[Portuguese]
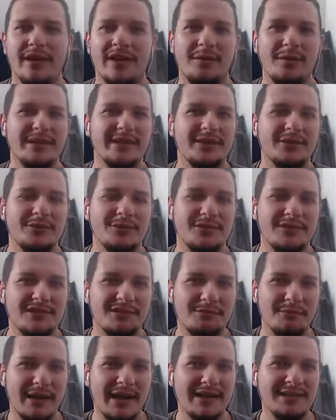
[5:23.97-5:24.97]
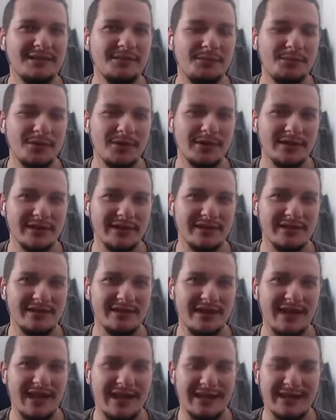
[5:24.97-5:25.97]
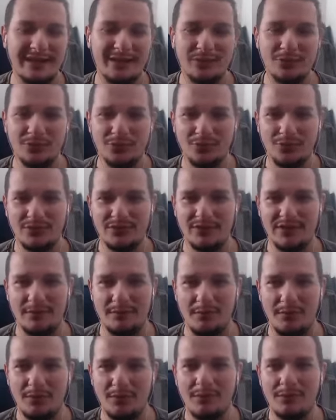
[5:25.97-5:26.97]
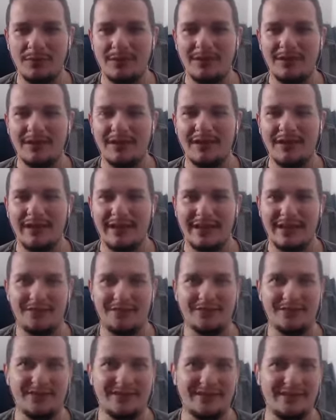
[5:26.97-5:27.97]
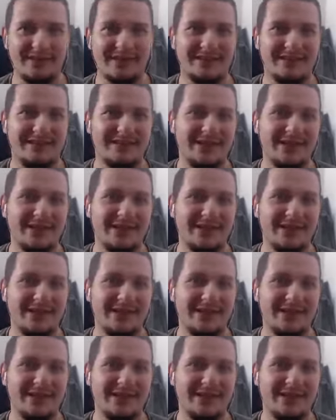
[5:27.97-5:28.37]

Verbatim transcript: uma das coisas mais importantes, além do jogo ser bom, é você ter